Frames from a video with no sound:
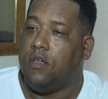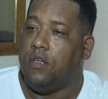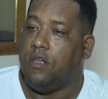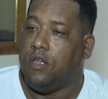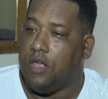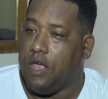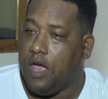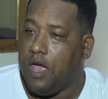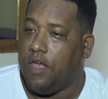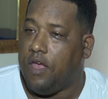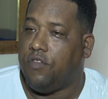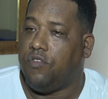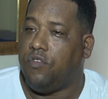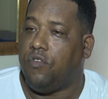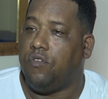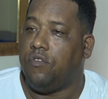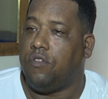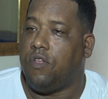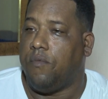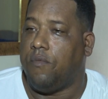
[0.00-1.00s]
y
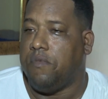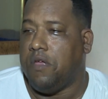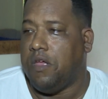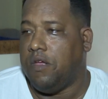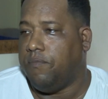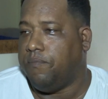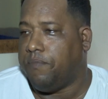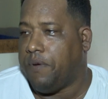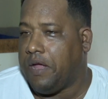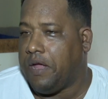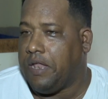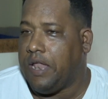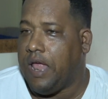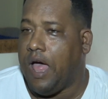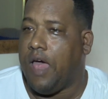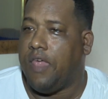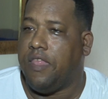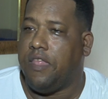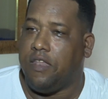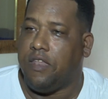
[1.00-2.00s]
eso, también
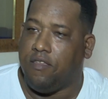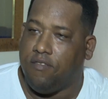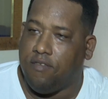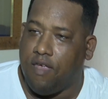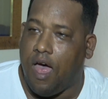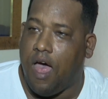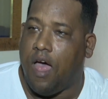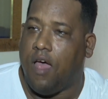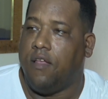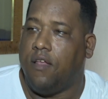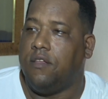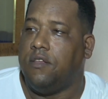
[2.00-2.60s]
peinar, rizar,